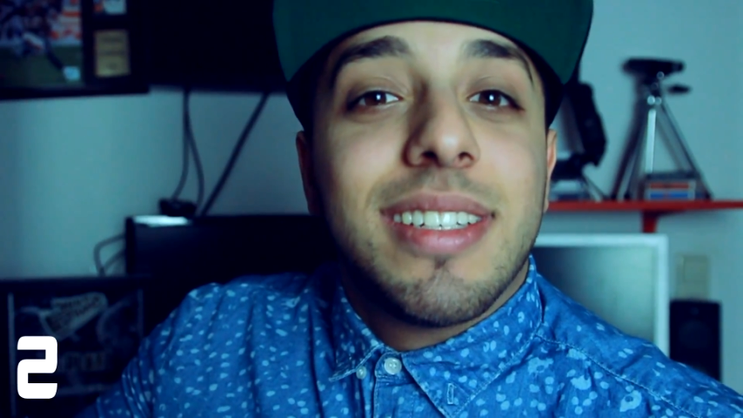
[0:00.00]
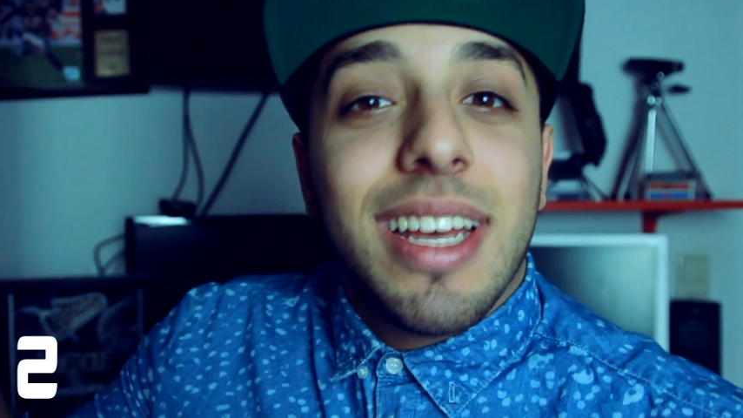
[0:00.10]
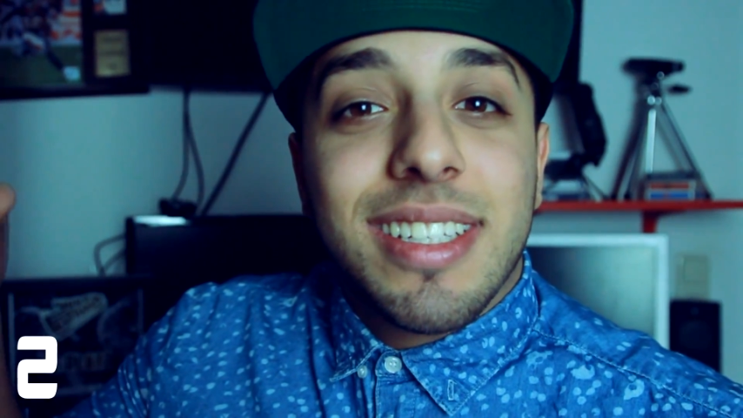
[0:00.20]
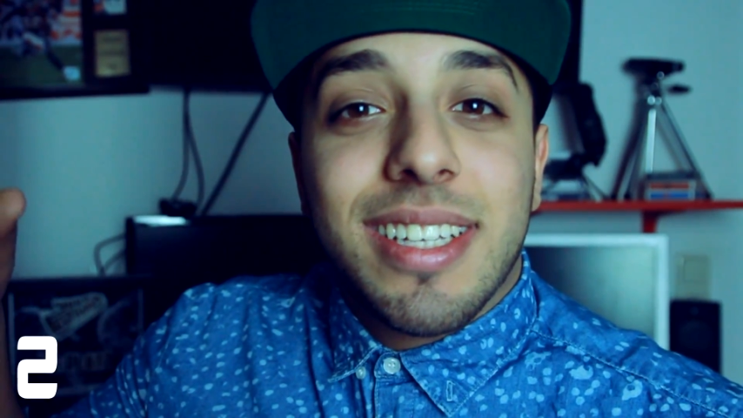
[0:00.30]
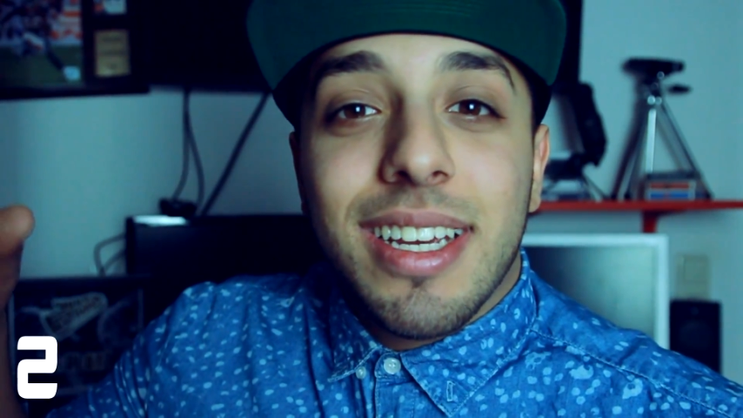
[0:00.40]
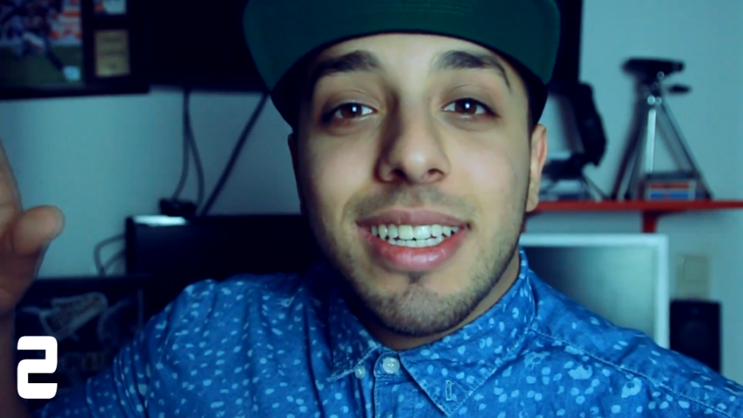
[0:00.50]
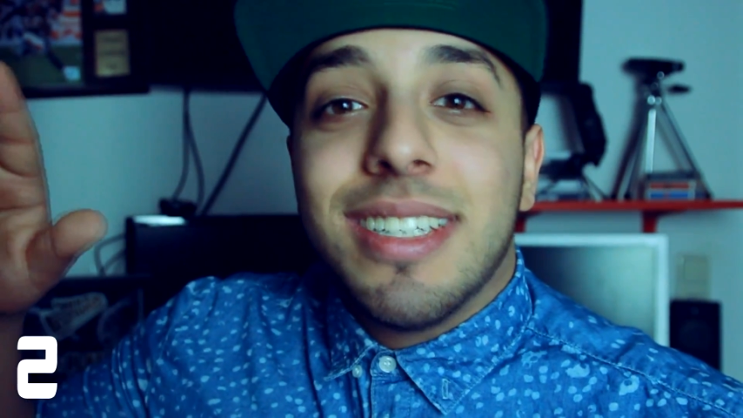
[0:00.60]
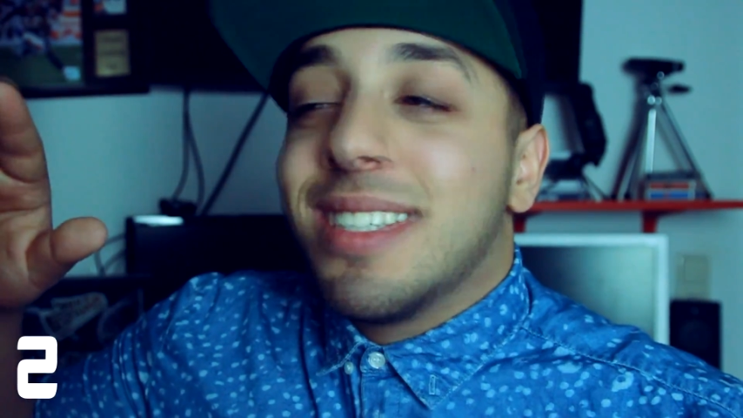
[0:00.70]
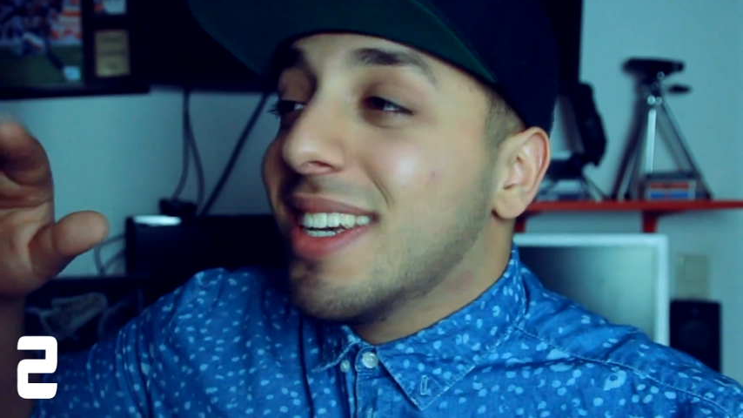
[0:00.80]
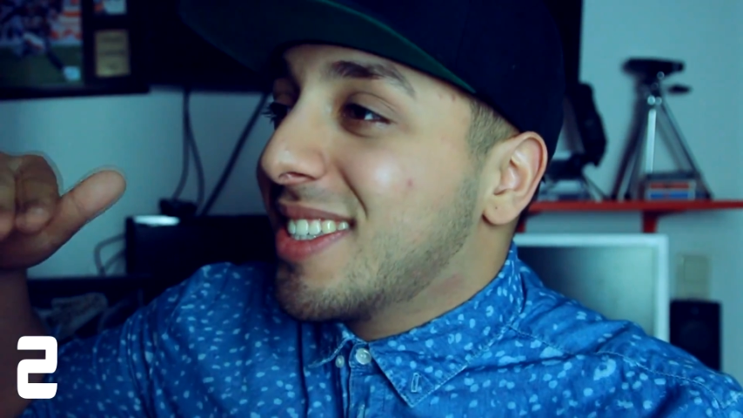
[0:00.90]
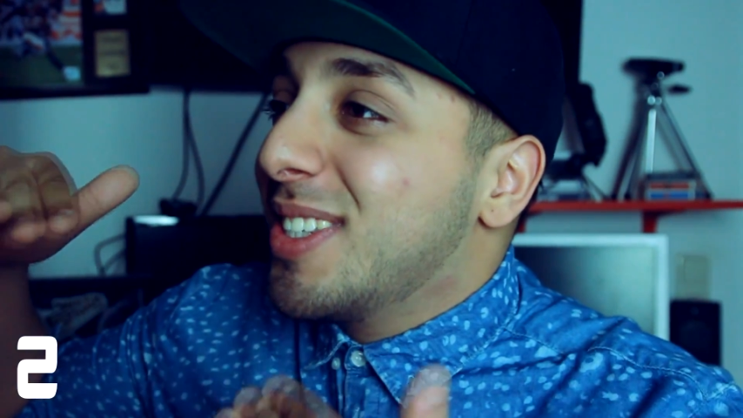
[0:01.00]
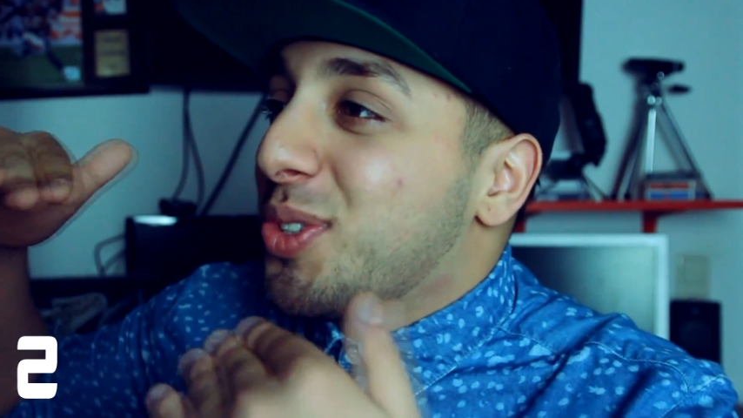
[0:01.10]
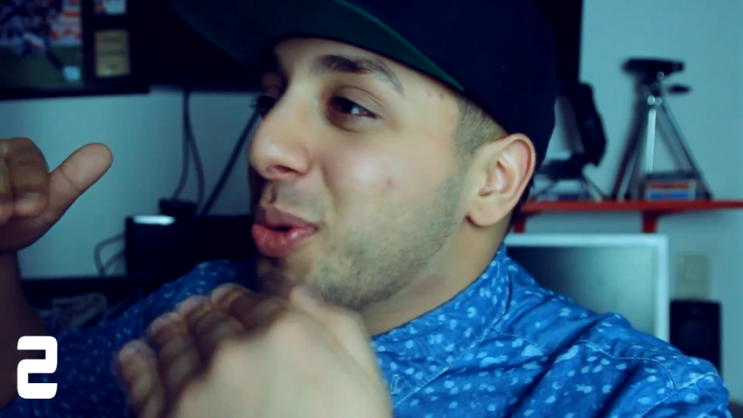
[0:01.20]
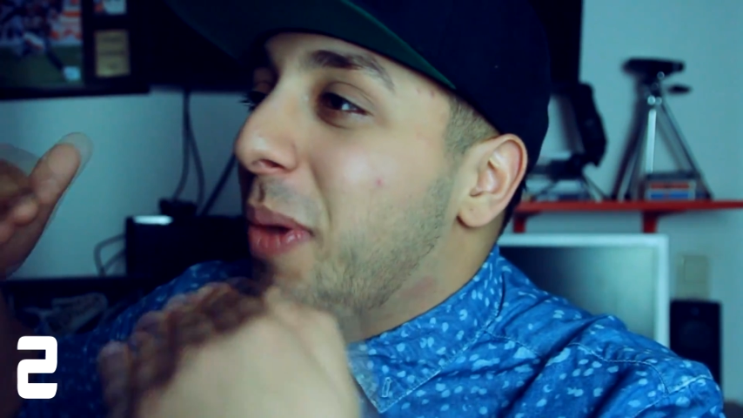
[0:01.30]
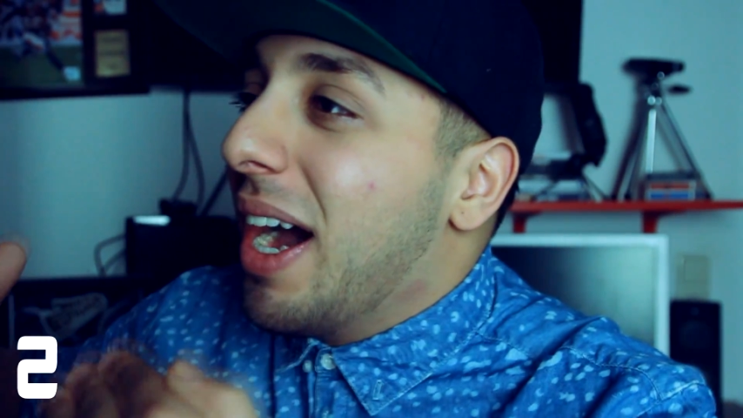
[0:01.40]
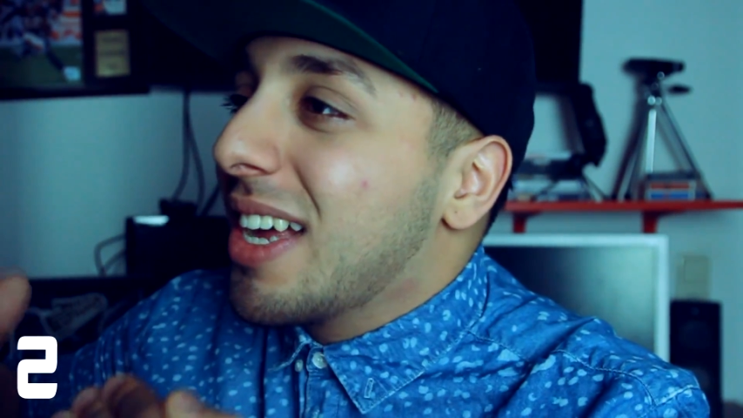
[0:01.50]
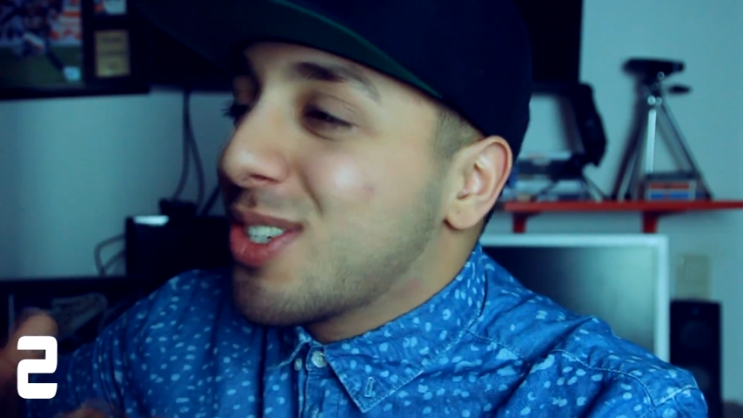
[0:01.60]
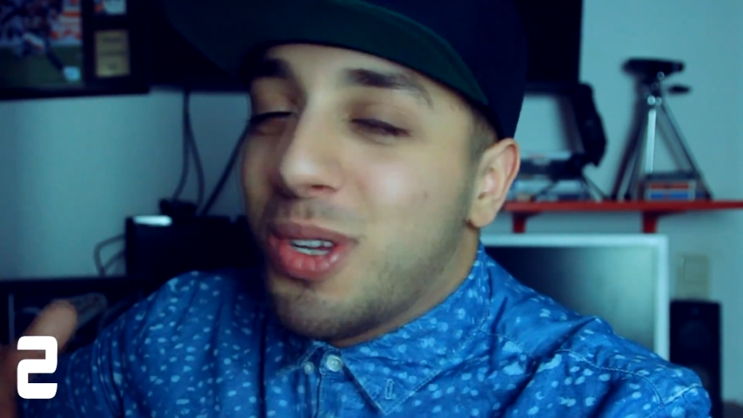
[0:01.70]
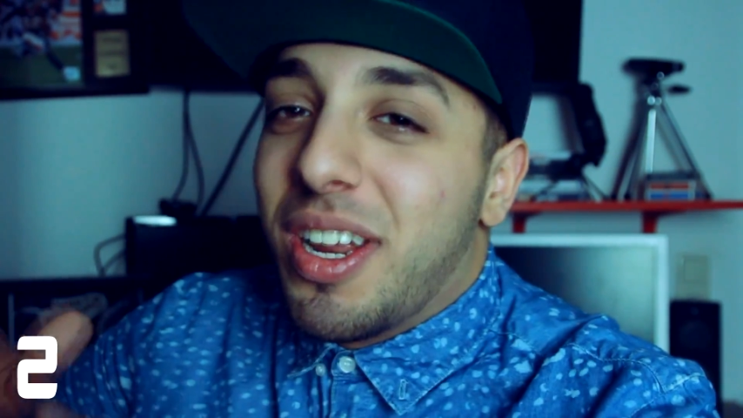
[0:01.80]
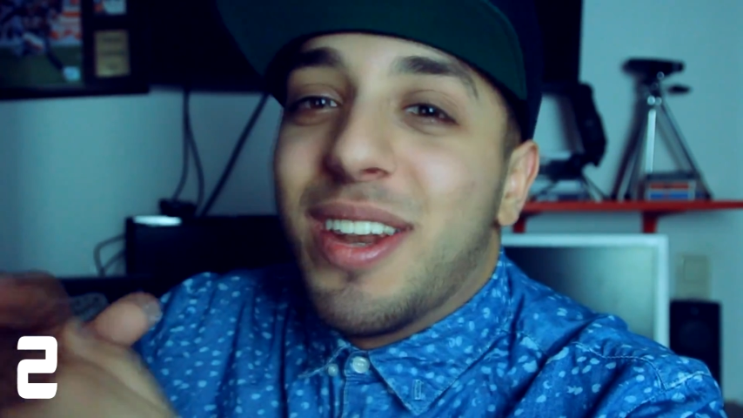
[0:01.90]
sie erzählen nicht, dass sie es nur machen,
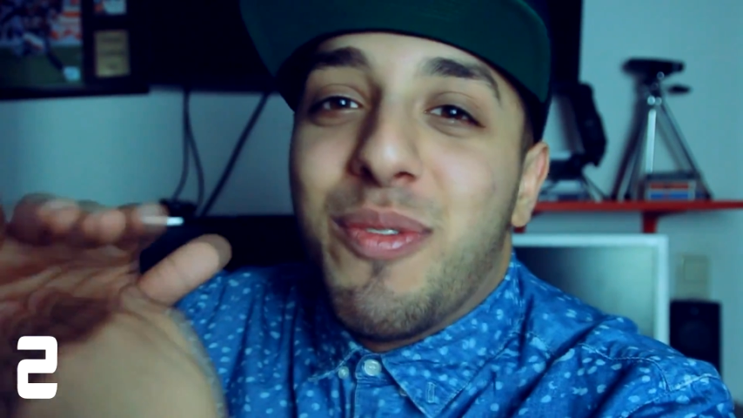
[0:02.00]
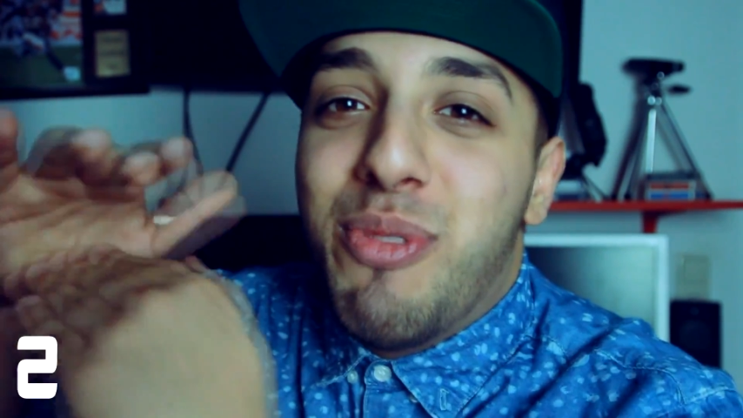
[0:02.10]
sondern